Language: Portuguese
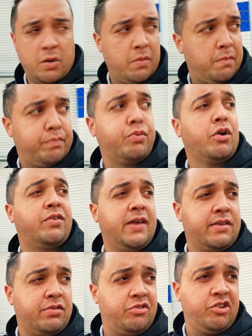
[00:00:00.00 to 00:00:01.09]
tem um
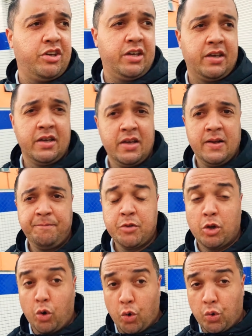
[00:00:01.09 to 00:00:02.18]
processo de
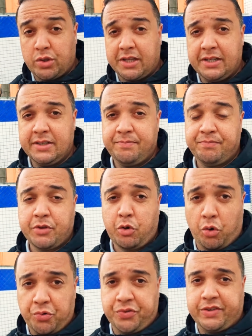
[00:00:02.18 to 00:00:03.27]
luta
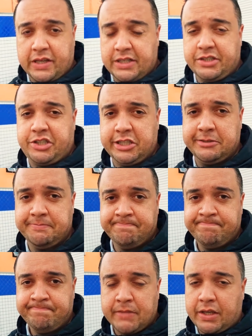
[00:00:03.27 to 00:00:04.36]
constante.
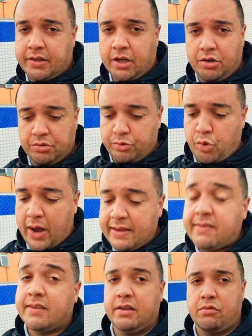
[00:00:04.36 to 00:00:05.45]
Então não é
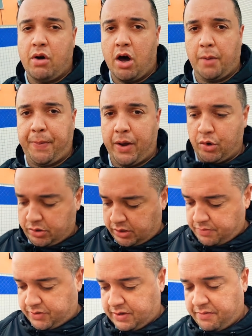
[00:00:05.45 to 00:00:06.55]
assim de uma hora para outra
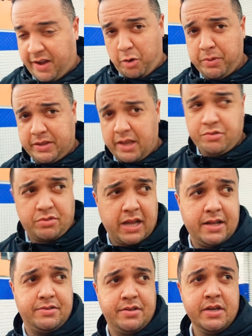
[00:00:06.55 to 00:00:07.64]
que você vai obter
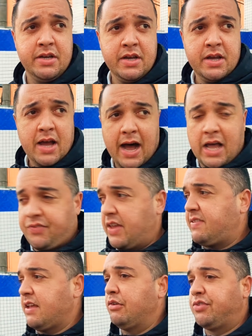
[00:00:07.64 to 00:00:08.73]
resultados. Às
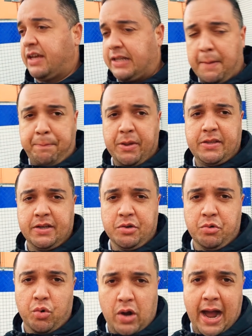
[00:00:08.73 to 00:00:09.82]
vezes você não se adapta
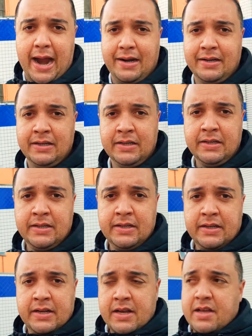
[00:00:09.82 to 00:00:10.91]
em um lugar,
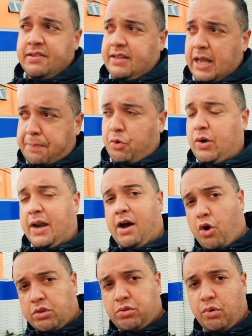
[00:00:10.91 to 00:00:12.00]
você tem que
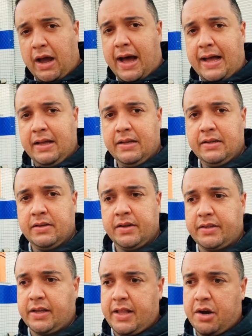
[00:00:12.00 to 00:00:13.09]
procurar outro lugar,
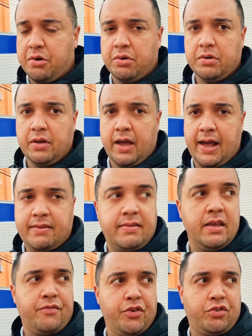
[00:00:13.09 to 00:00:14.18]
entendeu? É
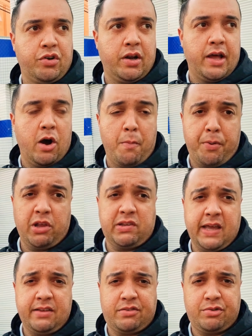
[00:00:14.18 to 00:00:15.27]
assim que funciona, é um
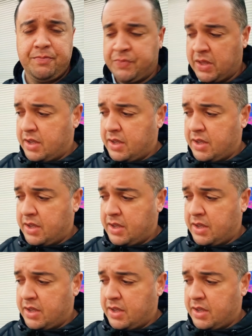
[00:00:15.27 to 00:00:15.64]
processo.